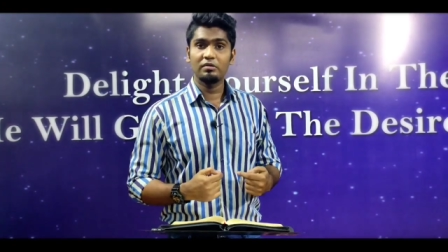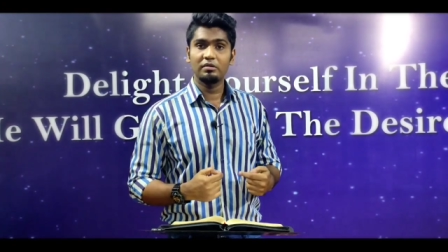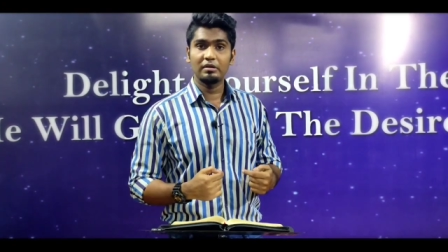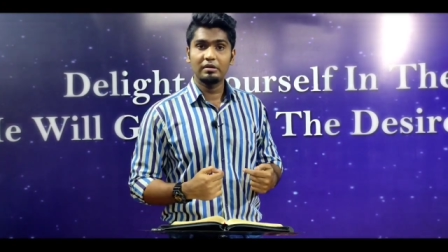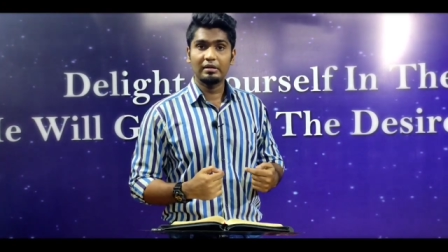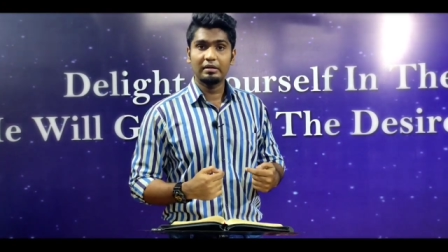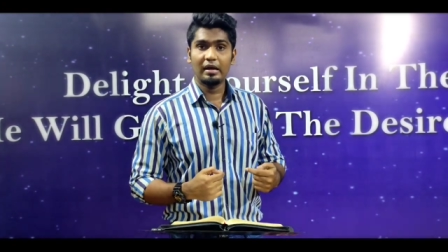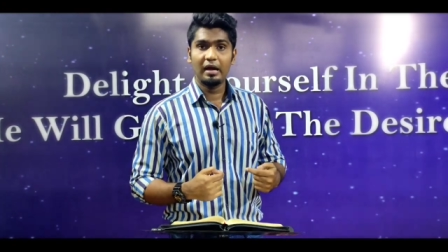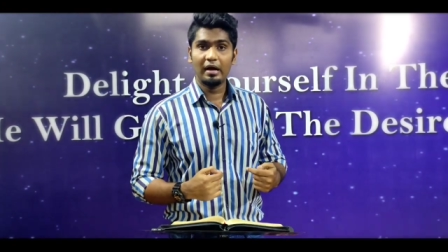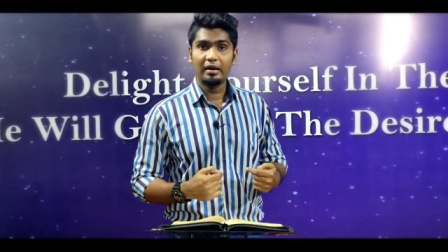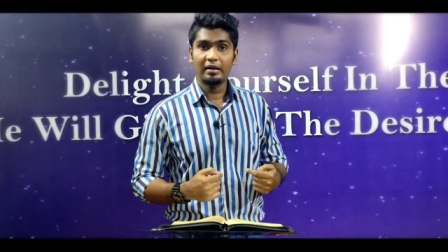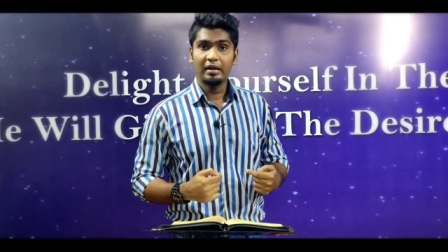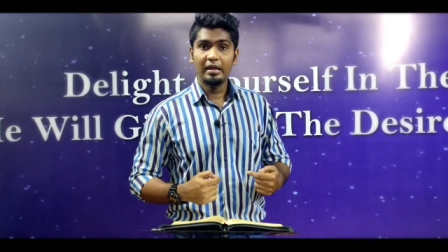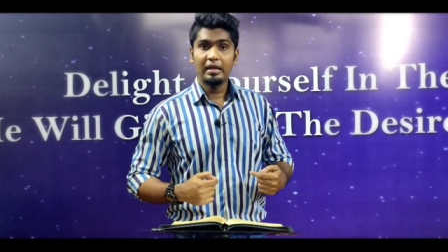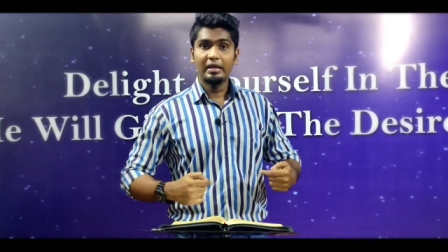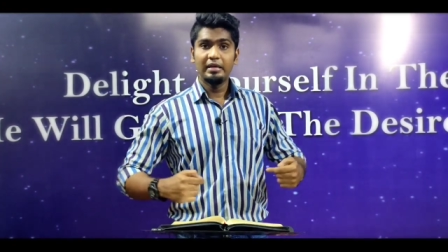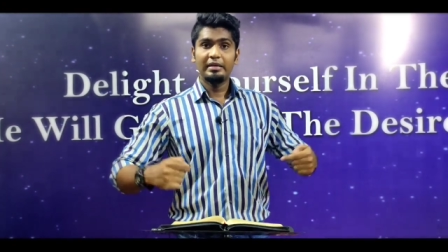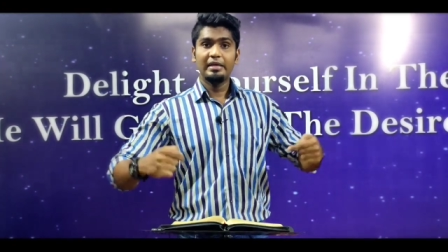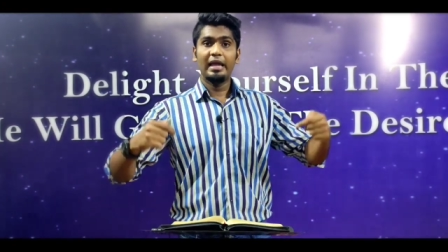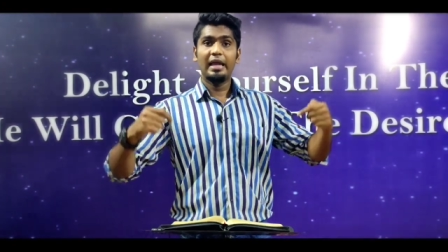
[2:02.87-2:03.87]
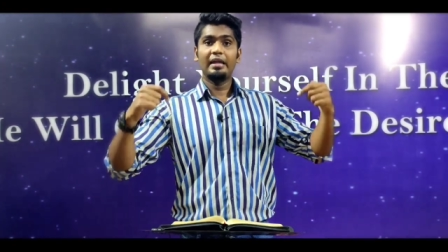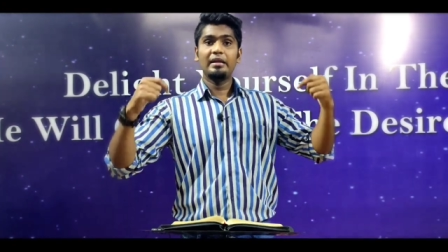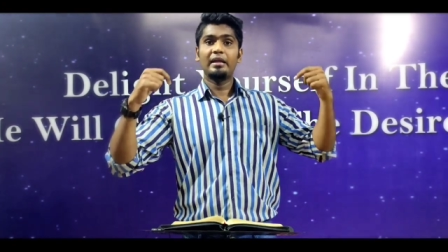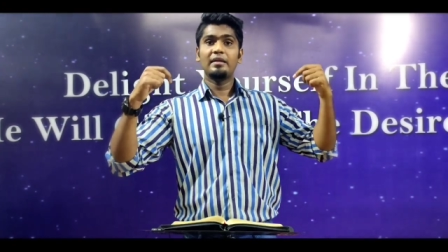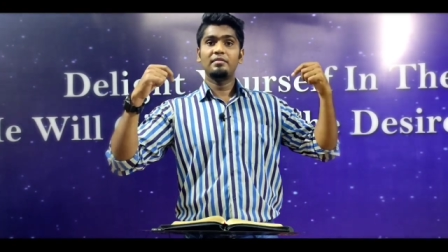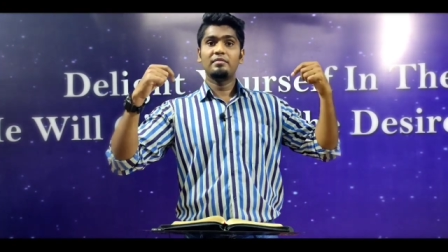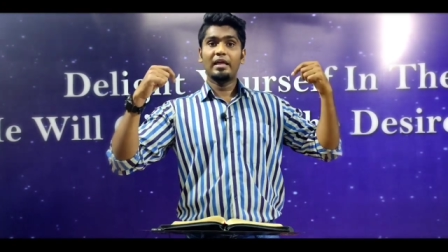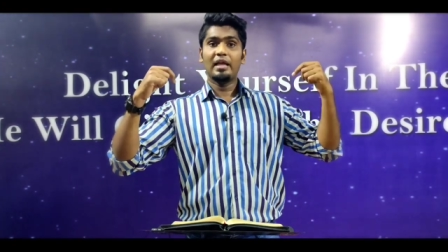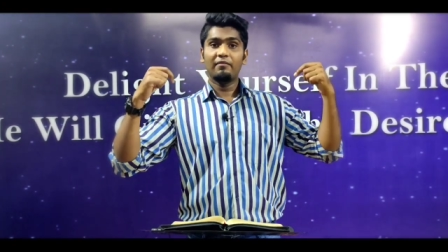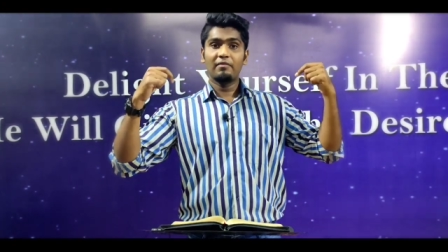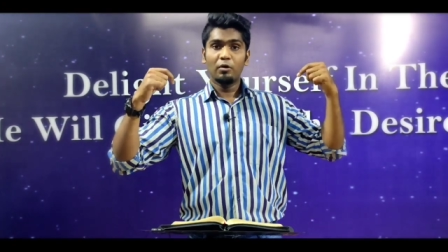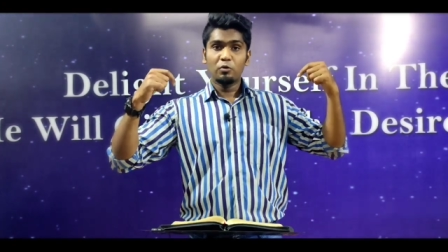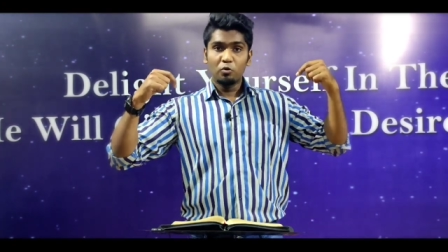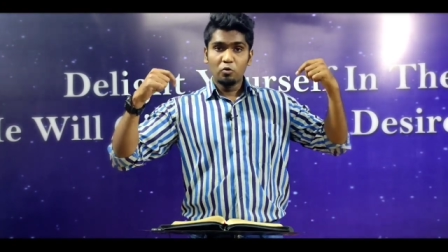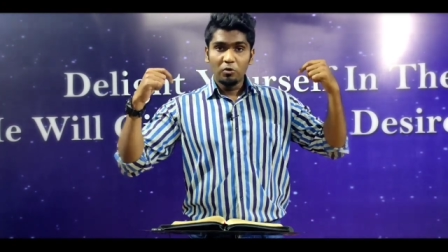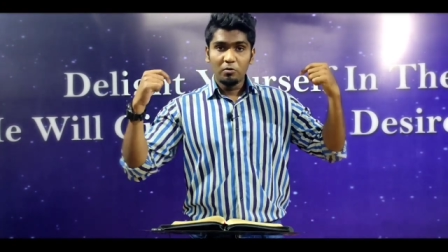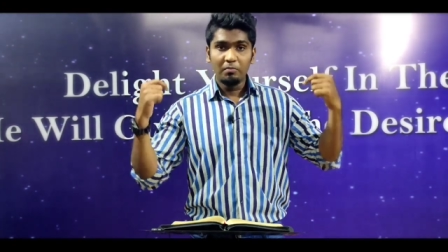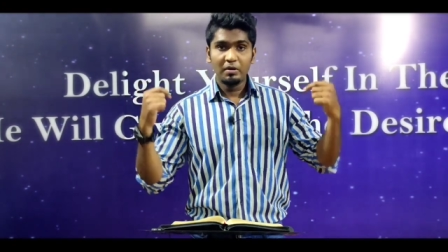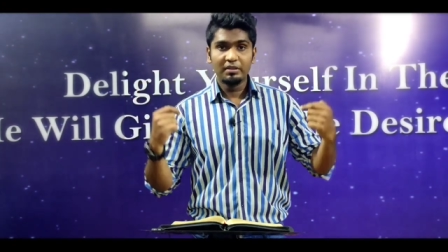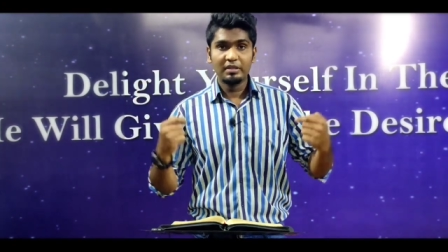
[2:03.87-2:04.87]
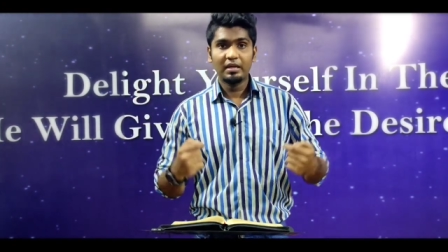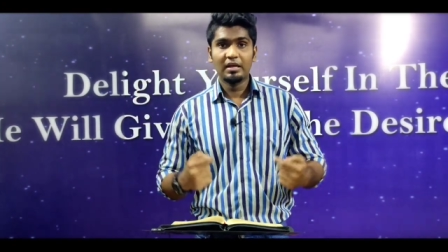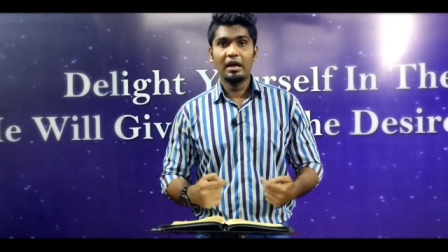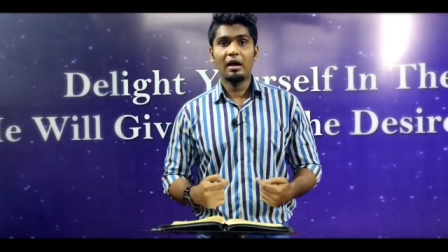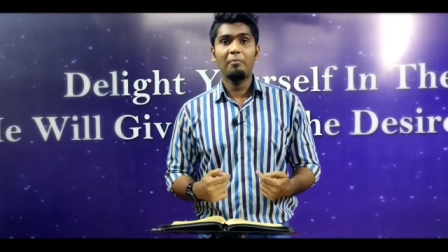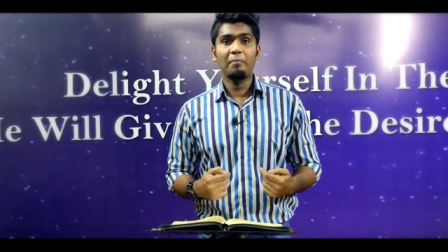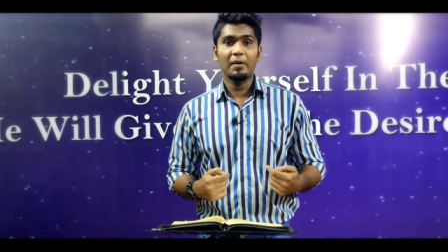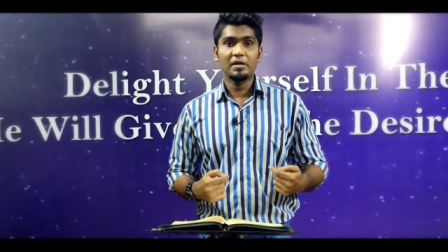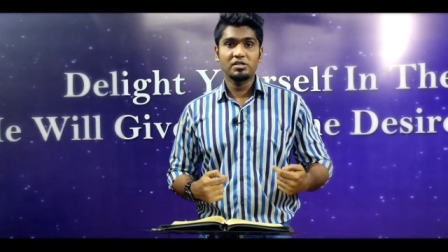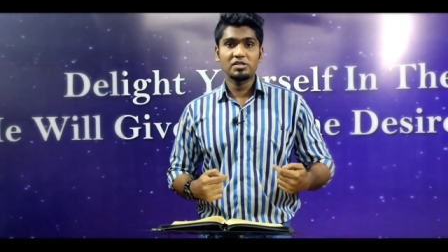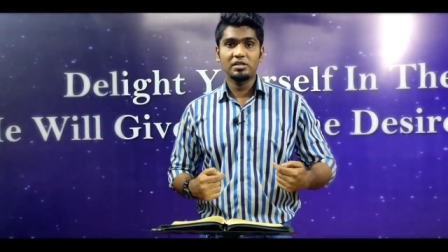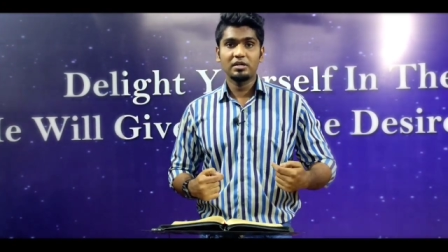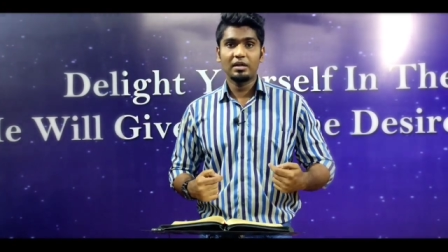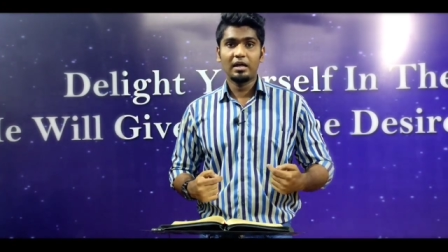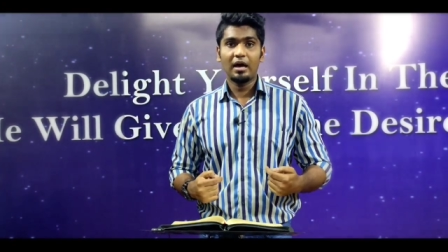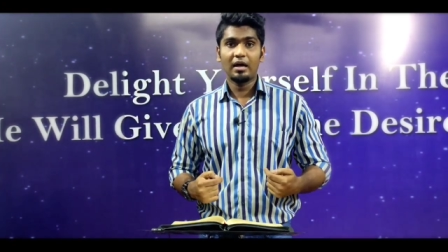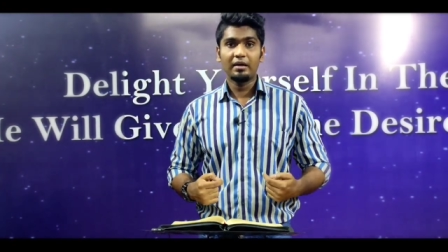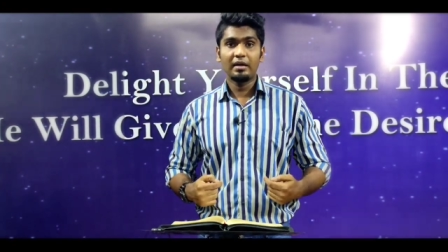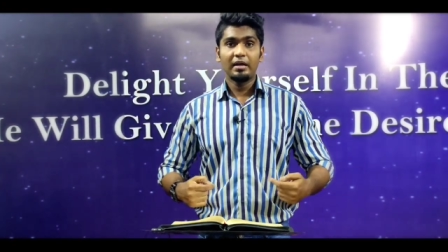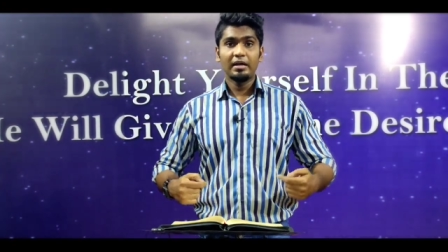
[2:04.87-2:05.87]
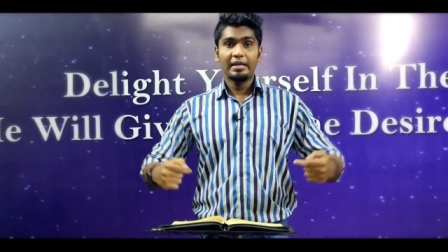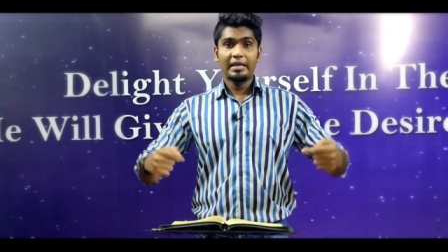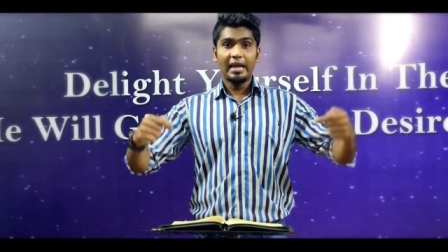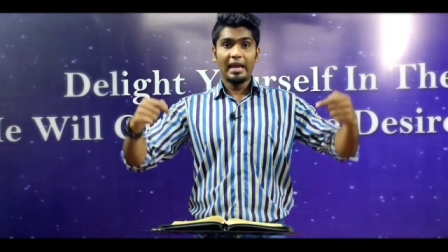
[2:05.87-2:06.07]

கொடுத்திருக்கிறார் ஏன் என் தேவன் என் குடும்பத்தை காப்பாற்றுகிறார்